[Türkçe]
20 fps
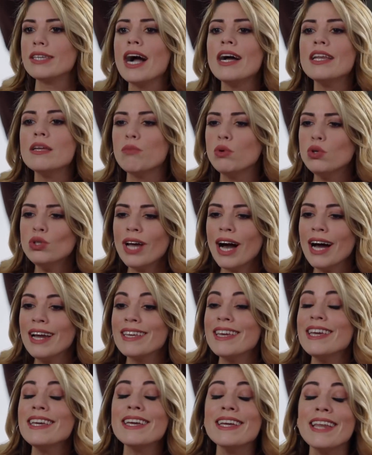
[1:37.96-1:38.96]
Yani bunlar
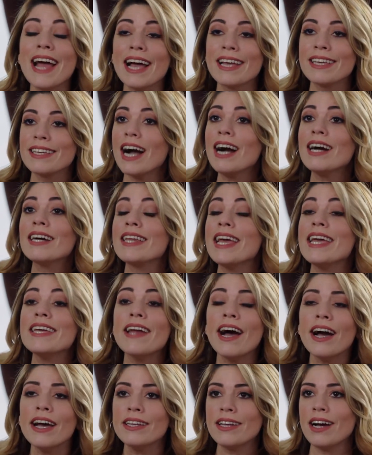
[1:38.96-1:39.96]
Yinginen, Yang,
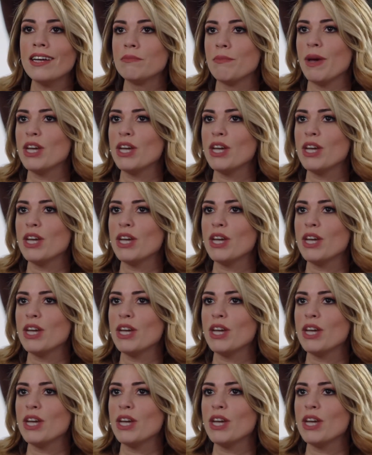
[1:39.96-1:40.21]
Leyna'yla,